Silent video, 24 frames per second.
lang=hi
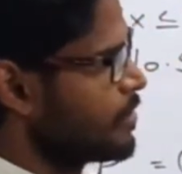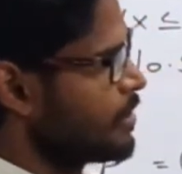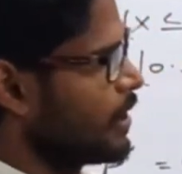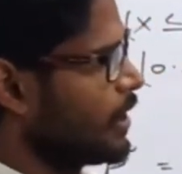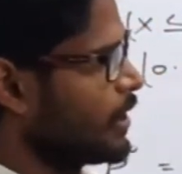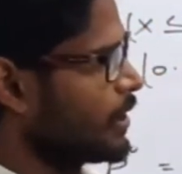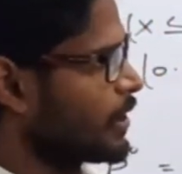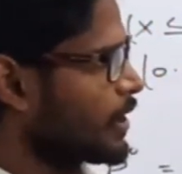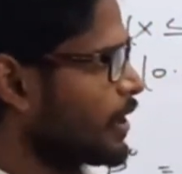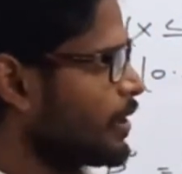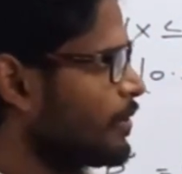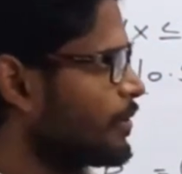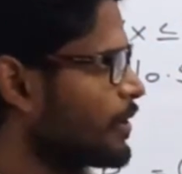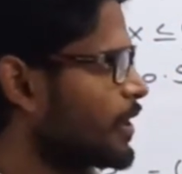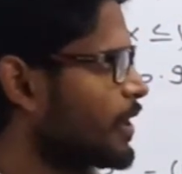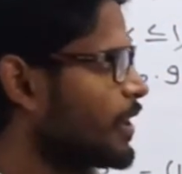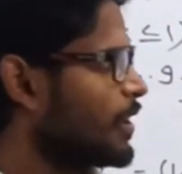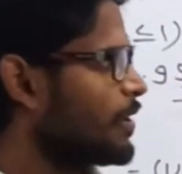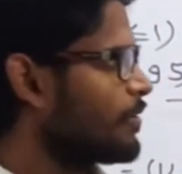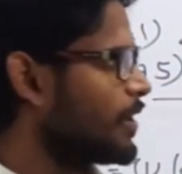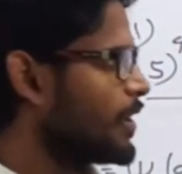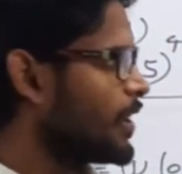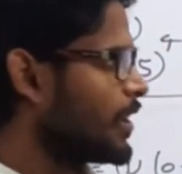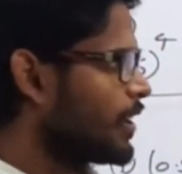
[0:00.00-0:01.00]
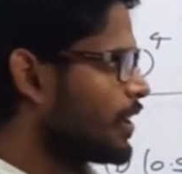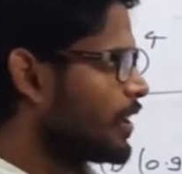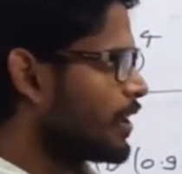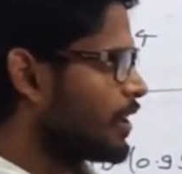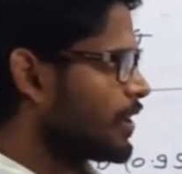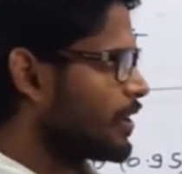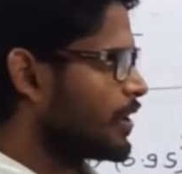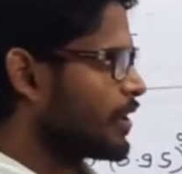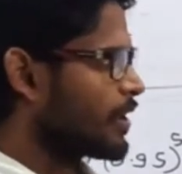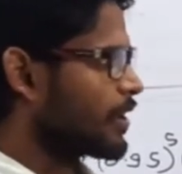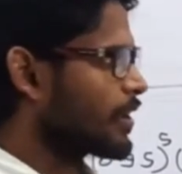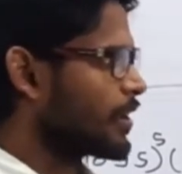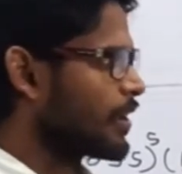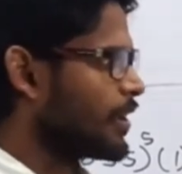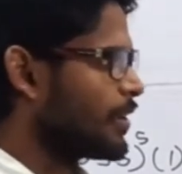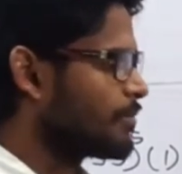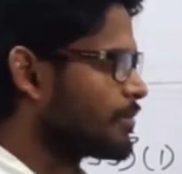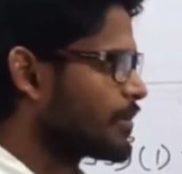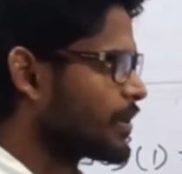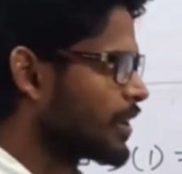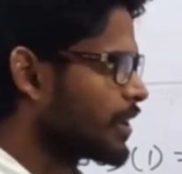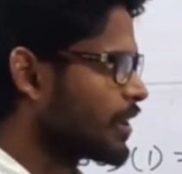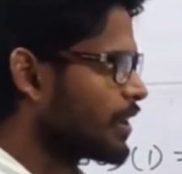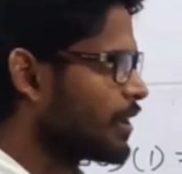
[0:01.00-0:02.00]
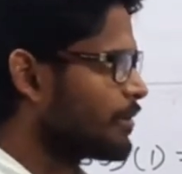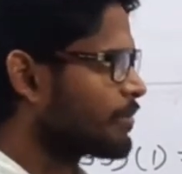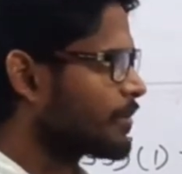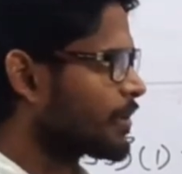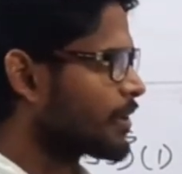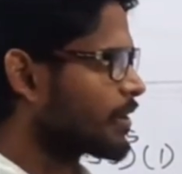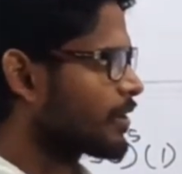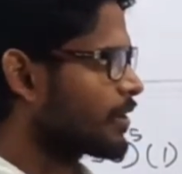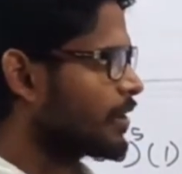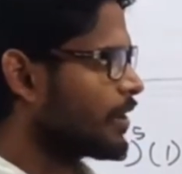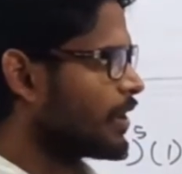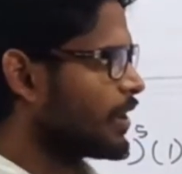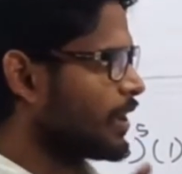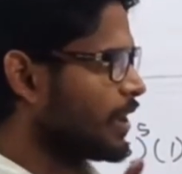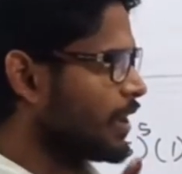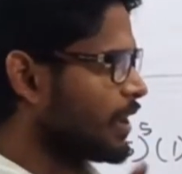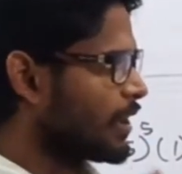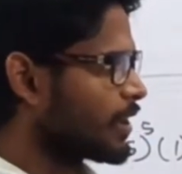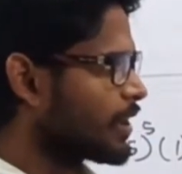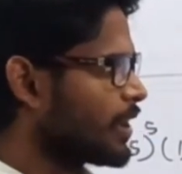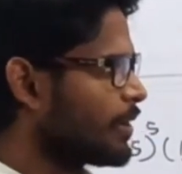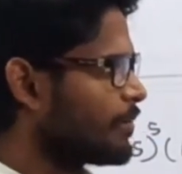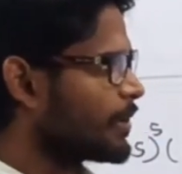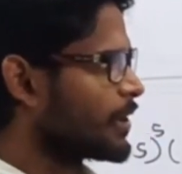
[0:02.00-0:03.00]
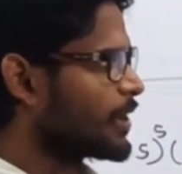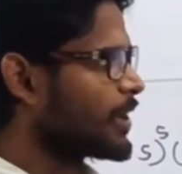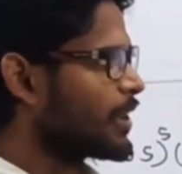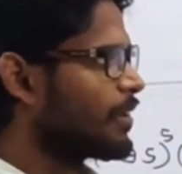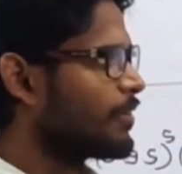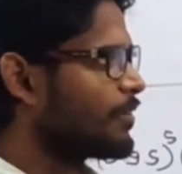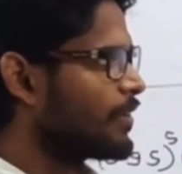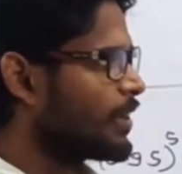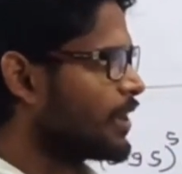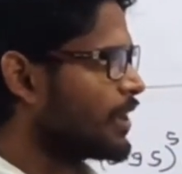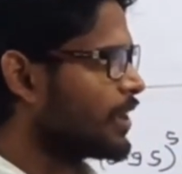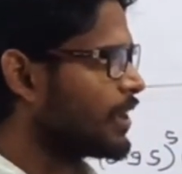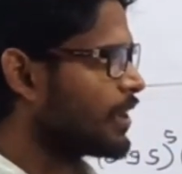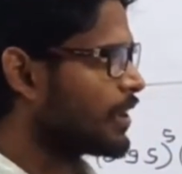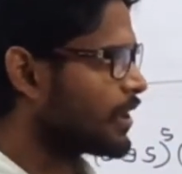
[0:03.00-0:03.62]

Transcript: इसका मतलब है कम से कम एक का मतलब है